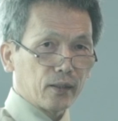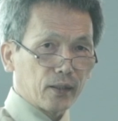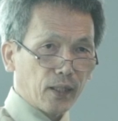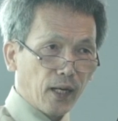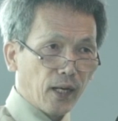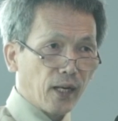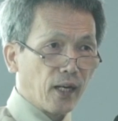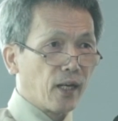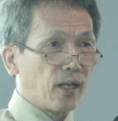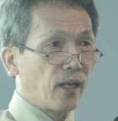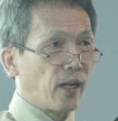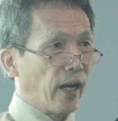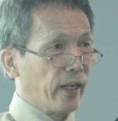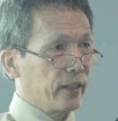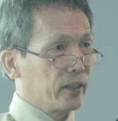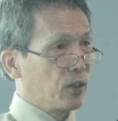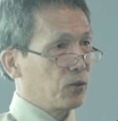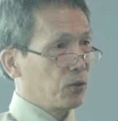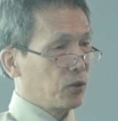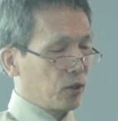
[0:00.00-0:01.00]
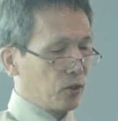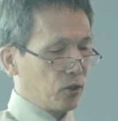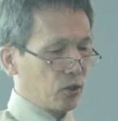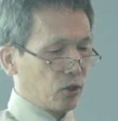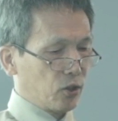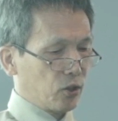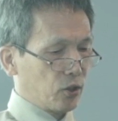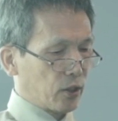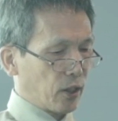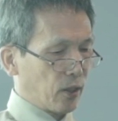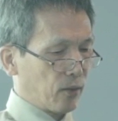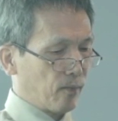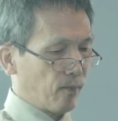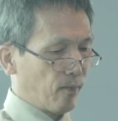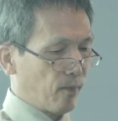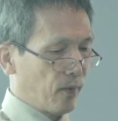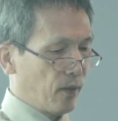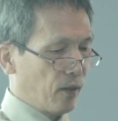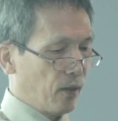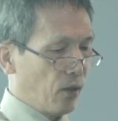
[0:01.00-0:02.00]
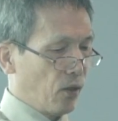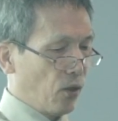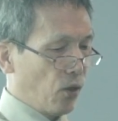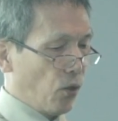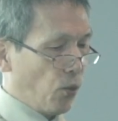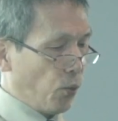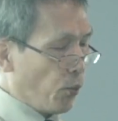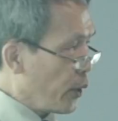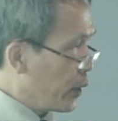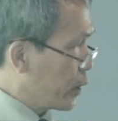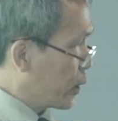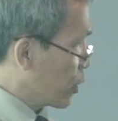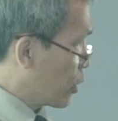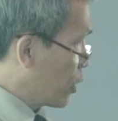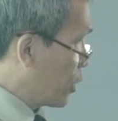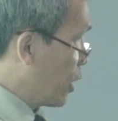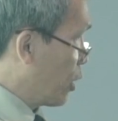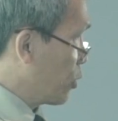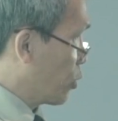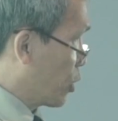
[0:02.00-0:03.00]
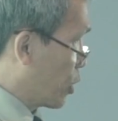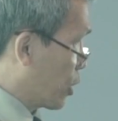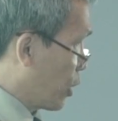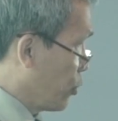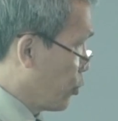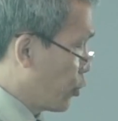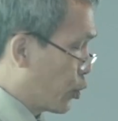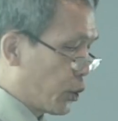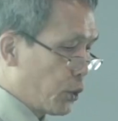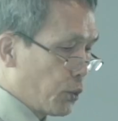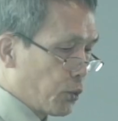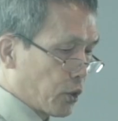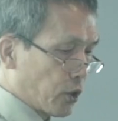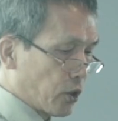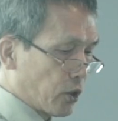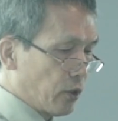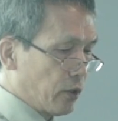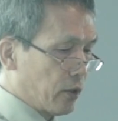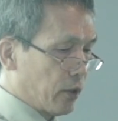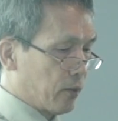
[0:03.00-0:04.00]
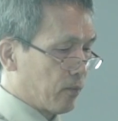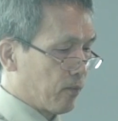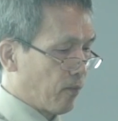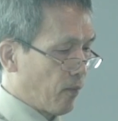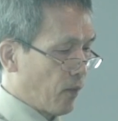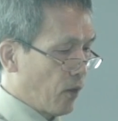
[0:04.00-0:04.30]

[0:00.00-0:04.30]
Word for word: 他来到这世上，为的是要拯救世人。